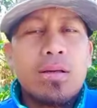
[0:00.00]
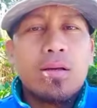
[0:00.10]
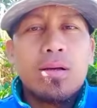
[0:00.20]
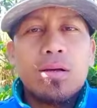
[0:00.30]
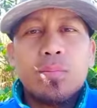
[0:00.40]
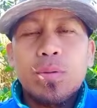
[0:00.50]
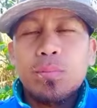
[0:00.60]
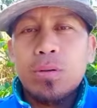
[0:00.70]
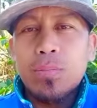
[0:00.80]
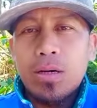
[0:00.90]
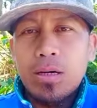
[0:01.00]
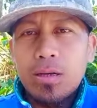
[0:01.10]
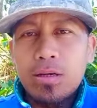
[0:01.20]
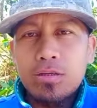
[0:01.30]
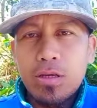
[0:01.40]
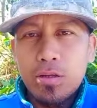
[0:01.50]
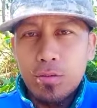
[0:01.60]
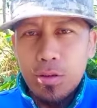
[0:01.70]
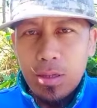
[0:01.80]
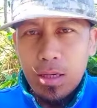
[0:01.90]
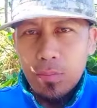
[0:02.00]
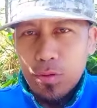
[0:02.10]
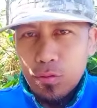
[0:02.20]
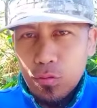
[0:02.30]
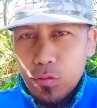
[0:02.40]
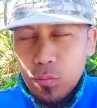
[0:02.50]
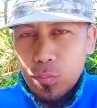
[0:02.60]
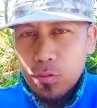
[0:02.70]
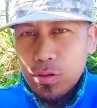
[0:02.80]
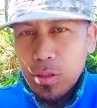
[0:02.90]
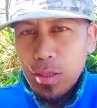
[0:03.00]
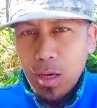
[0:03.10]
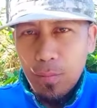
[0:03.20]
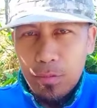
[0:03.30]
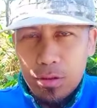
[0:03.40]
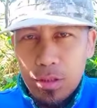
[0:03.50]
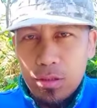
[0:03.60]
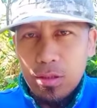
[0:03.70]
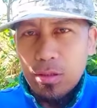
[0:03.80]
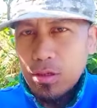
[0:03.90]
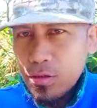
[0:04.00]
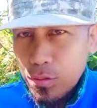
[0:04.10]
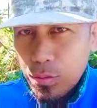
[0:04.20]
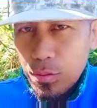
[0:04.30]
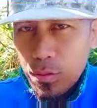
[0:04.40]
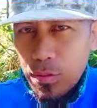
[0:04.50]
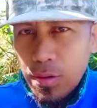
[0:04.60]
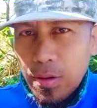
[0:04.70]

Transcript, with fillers: uh, pagbabahagi sa inyo ng kaalaman tungkol po sa Yamashita Treasure